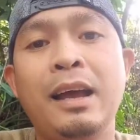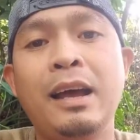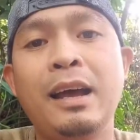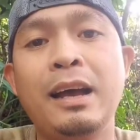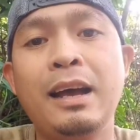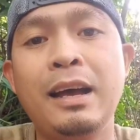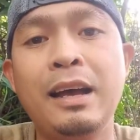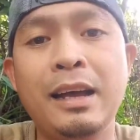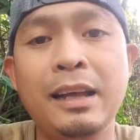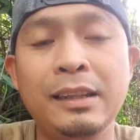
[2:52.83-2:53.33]

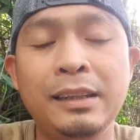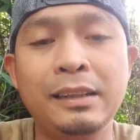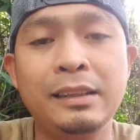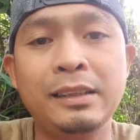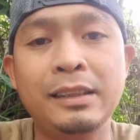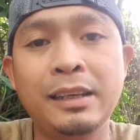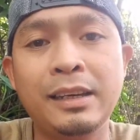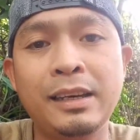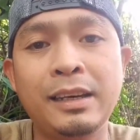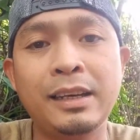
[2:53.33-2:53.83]
At
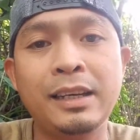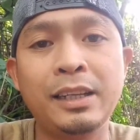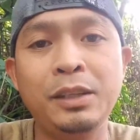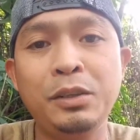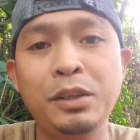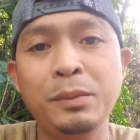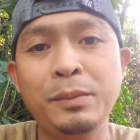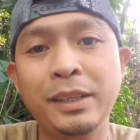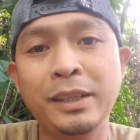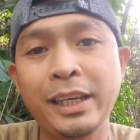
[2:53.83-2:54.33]
uh,
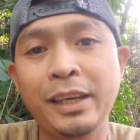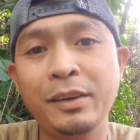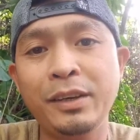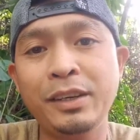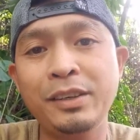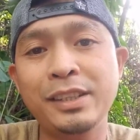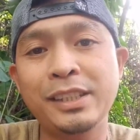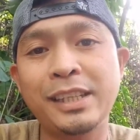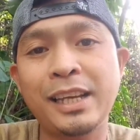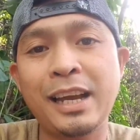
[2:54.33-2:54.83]
doon naman
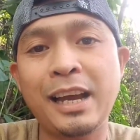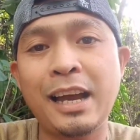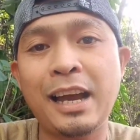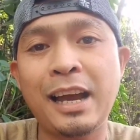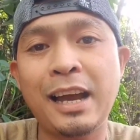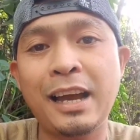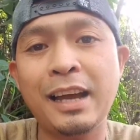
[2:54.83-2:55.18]
tayo ngayon sa